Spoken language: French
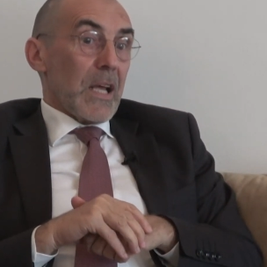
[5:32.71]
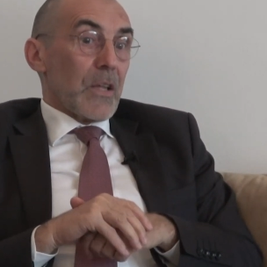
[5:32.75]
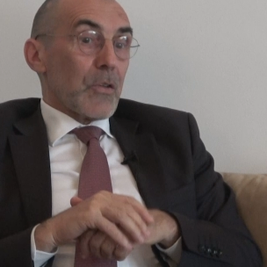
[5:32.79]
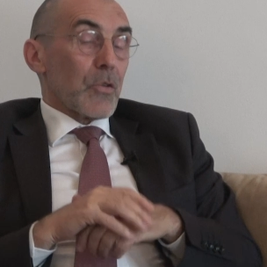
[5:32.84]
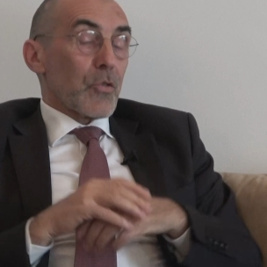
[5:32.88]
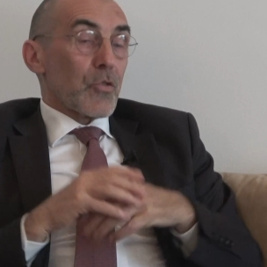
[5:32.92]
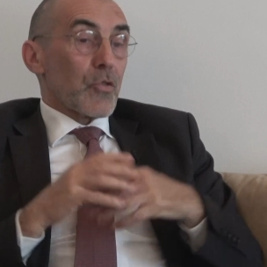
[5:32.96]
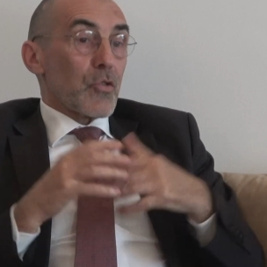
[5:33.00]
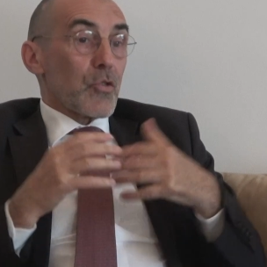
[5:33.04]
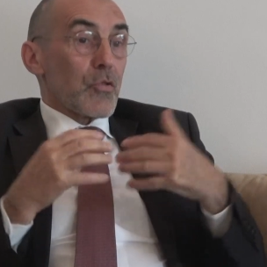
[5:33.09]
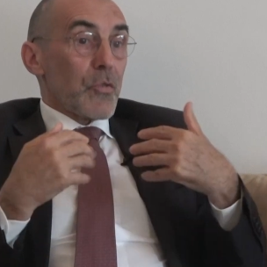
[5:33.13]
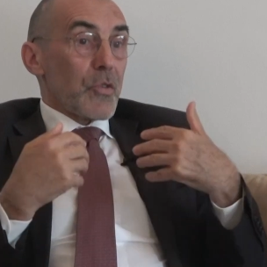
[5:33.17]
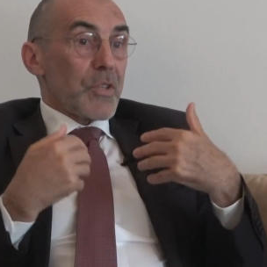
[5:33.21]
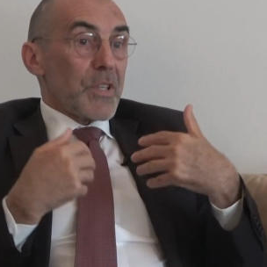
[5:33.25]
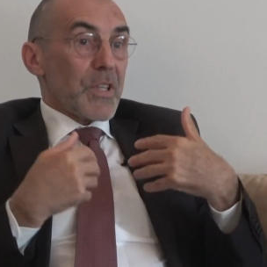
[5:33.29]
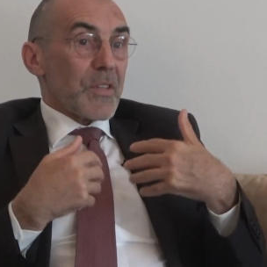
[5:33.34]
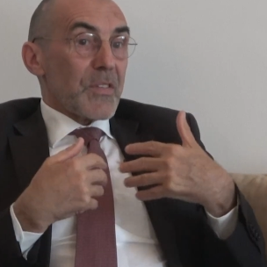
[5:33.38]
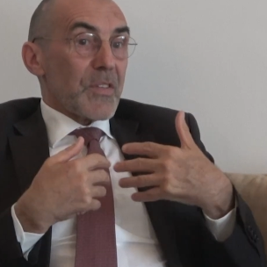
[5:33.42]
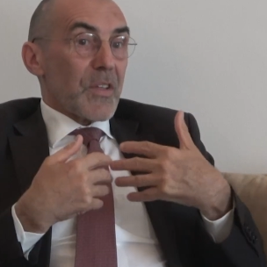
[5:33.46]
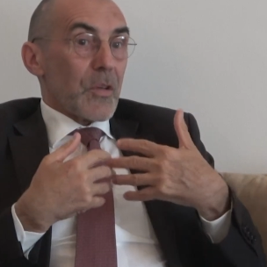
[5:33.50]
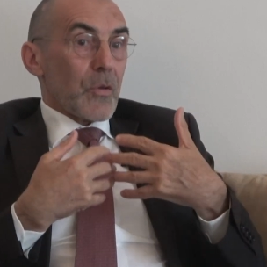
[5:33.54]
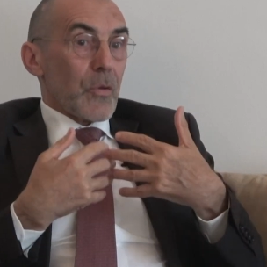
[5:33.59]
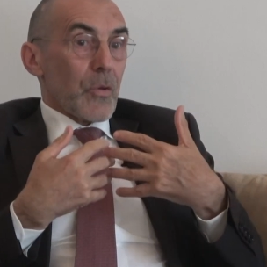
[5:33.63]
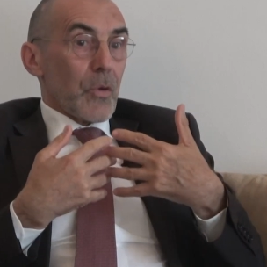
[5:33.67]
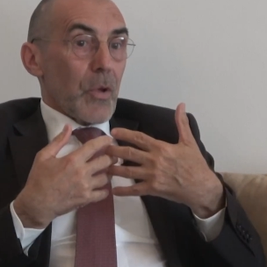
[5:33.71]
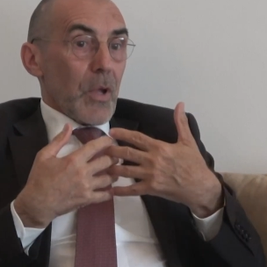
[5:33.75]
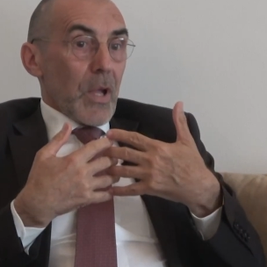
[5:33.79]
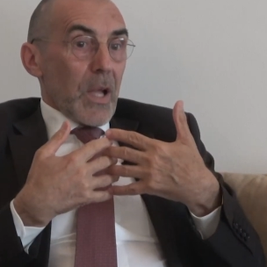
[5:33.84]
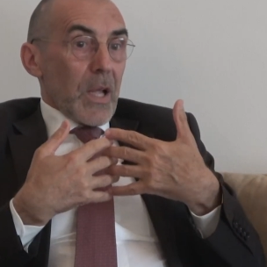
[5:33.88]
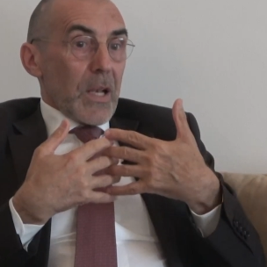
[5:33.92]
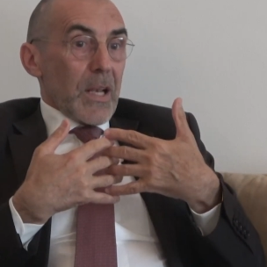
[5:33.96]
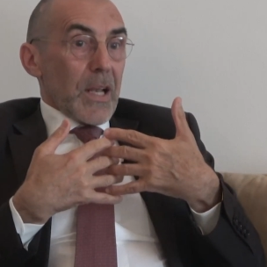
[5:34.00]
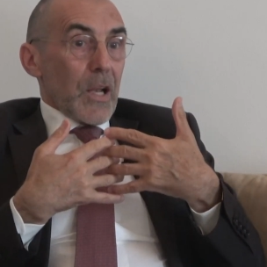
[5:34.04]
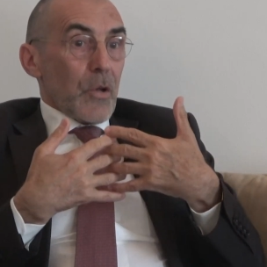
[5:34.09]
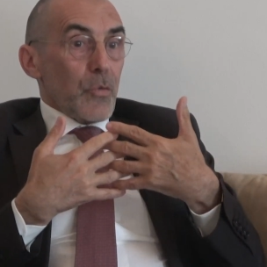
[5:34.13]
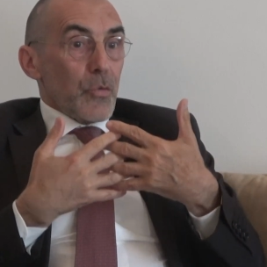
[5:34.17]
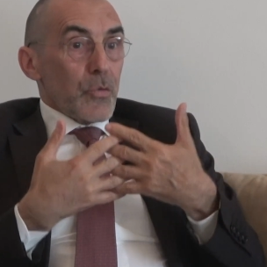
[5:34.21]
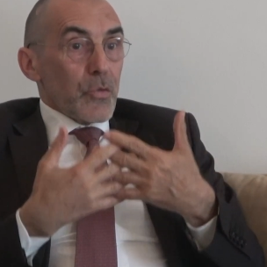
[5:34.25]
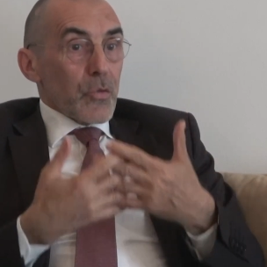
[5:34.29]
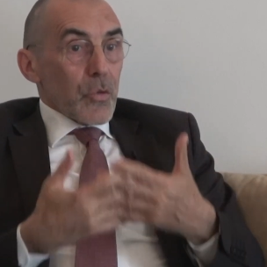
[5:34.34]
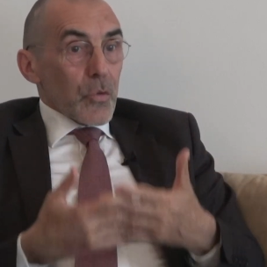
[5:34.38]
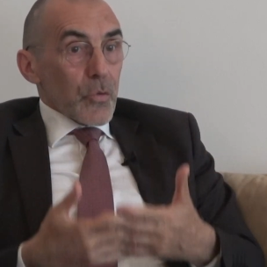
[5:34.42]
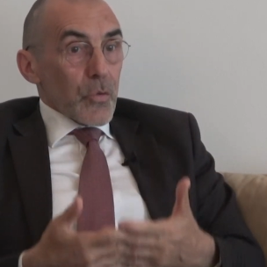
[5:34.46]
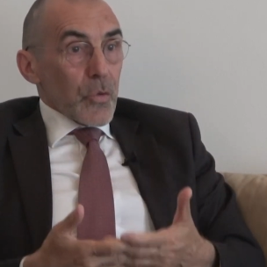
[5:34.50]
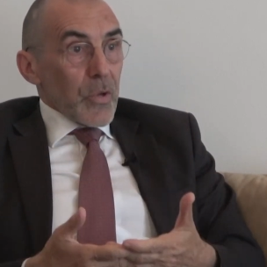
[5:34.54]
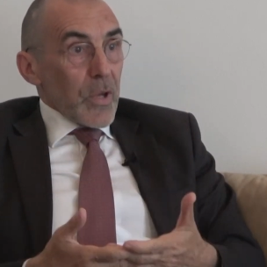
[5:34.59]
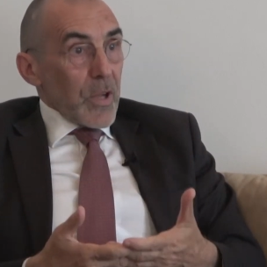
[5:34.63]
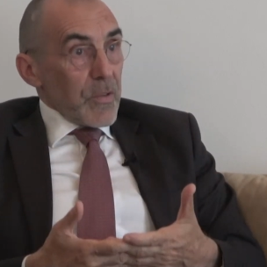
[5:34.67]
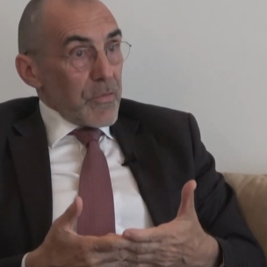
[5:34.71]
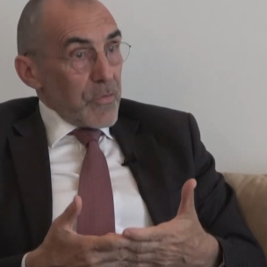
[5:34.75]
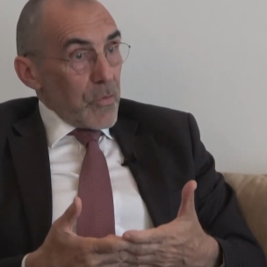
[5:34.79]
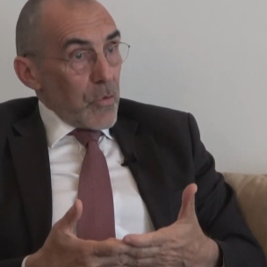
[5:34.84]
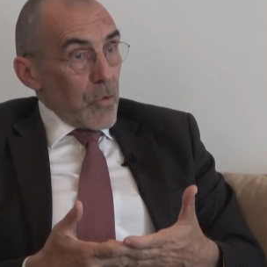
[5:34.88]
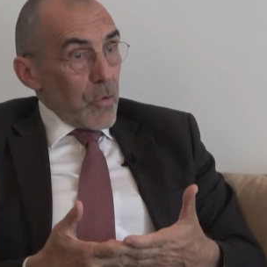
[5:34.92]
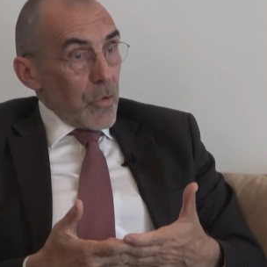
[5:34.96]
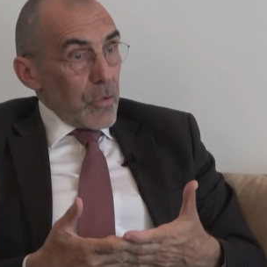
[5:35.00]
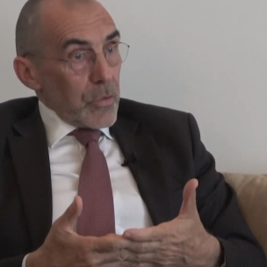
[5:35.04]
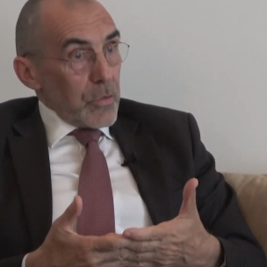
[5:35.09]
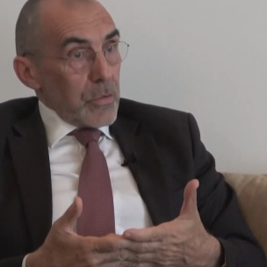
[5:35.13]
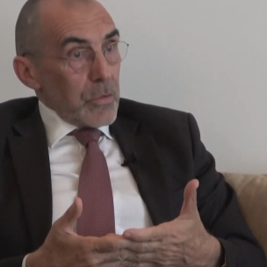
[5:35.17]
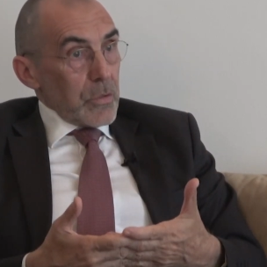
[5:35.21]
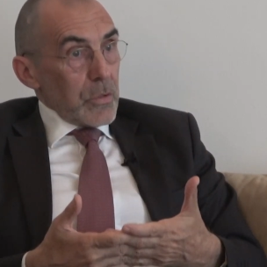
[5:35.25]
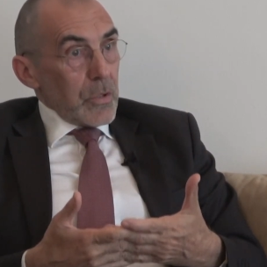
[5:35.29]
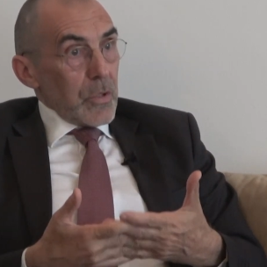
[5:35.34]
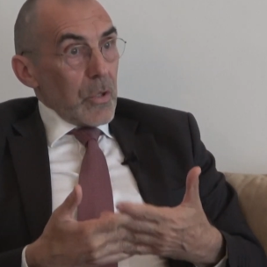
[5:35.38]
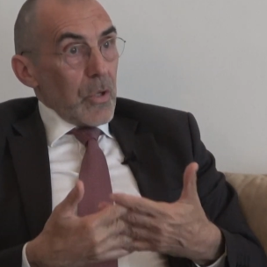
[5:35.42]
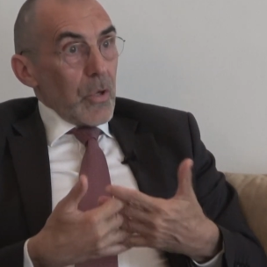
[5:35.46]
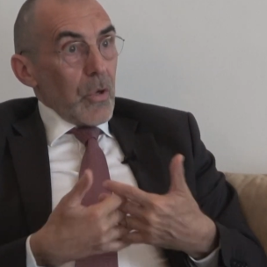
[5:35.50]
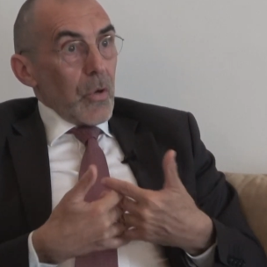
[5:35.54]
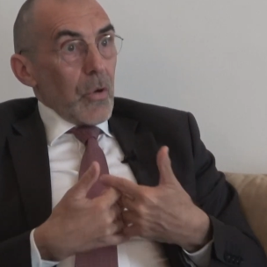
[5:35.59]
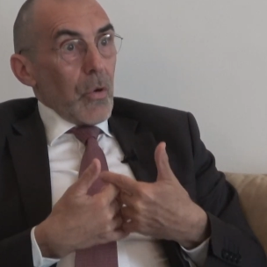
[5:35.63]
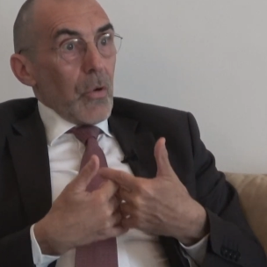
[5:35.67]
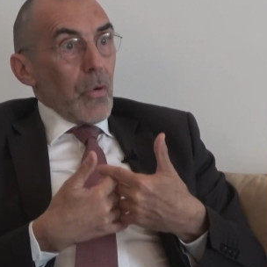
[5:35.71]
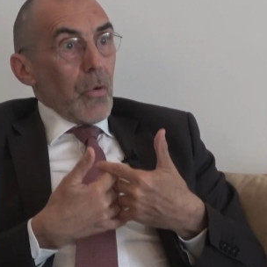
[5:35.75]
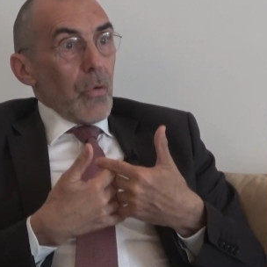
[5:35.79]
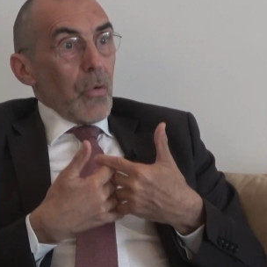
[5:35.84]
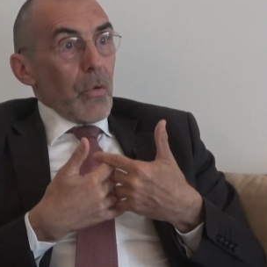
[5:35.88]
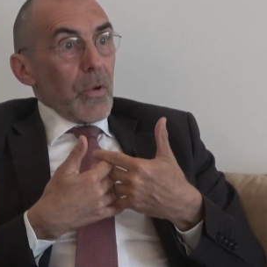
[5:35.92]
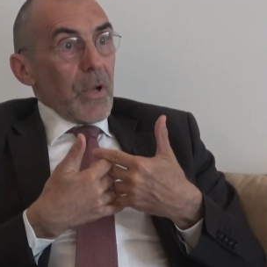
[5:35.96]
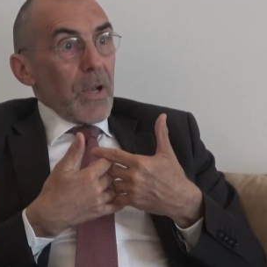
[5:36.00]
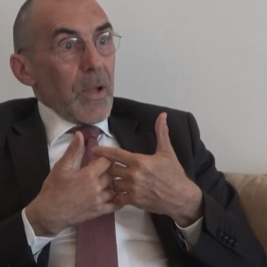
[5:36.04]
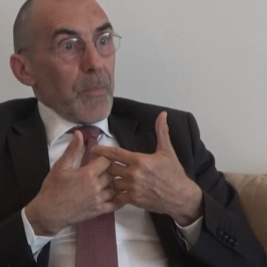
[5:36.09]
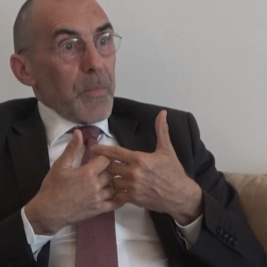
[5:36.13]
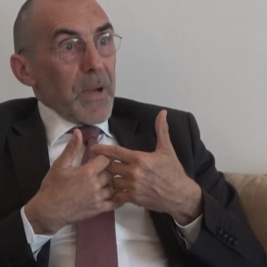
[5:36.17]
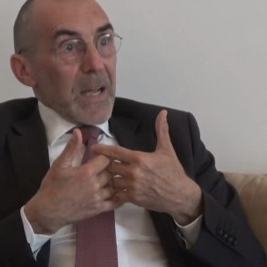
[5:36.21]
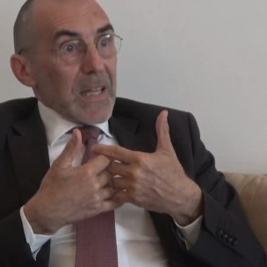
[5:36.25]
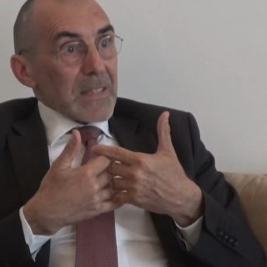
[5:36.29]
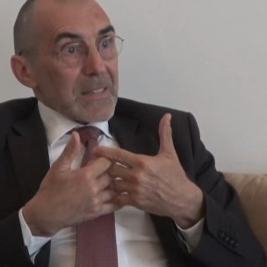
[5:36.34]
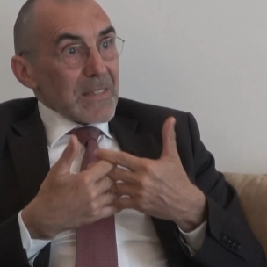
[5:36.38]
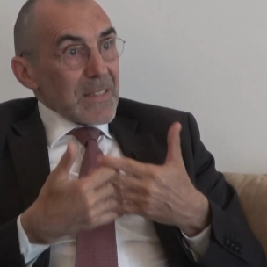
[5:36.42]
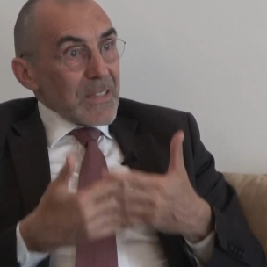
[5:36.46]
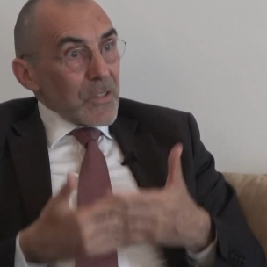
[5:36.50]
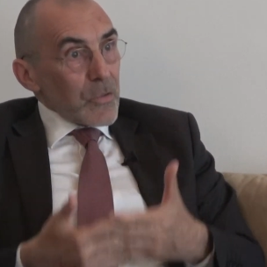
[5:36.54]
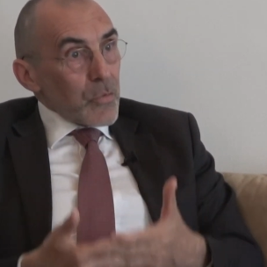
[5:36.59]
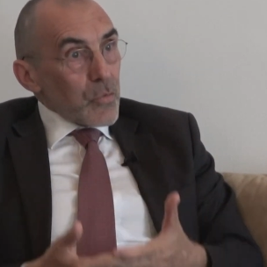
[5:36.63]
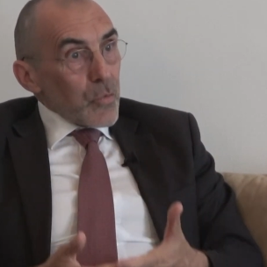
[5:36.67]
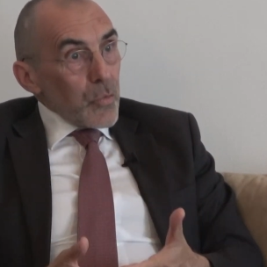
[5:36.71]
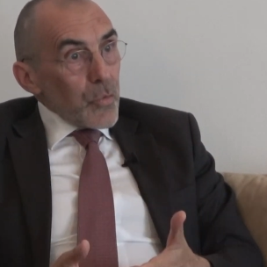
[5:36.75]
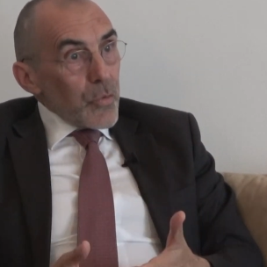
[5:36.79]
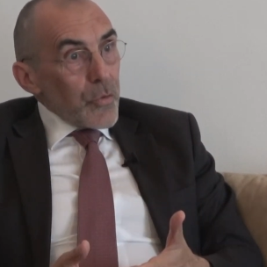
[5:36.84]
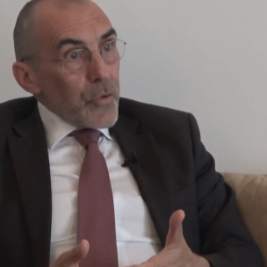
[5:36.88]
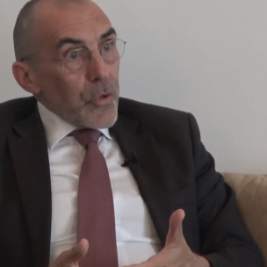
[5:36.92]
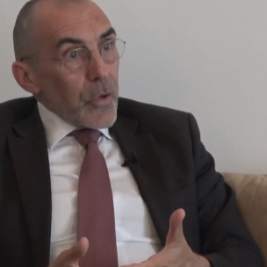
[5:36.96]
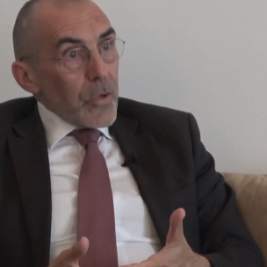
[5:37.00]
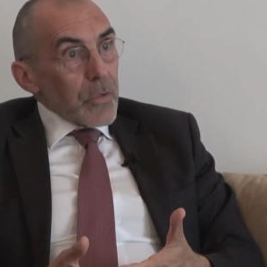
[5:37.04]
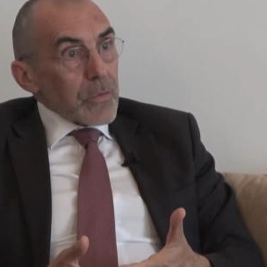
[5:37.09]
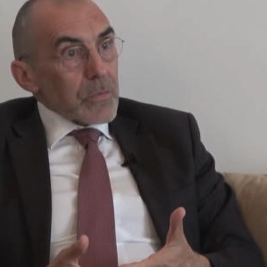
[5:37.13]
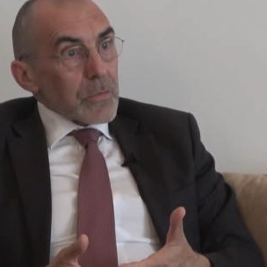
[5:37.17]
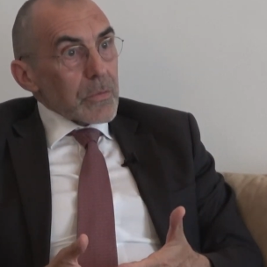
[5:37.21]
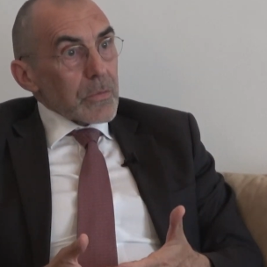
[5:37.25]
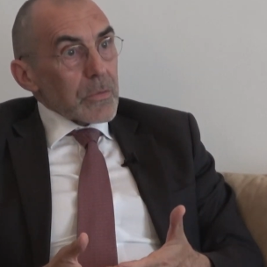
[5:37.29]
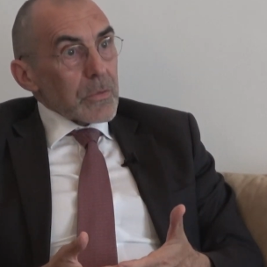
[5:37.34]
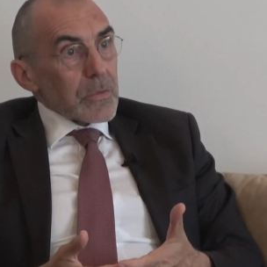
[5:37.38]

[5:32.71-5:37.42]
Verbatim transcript: Donc ce que je veux dire, c'est que la lutte contre la fraude, on la pratique tout le temps,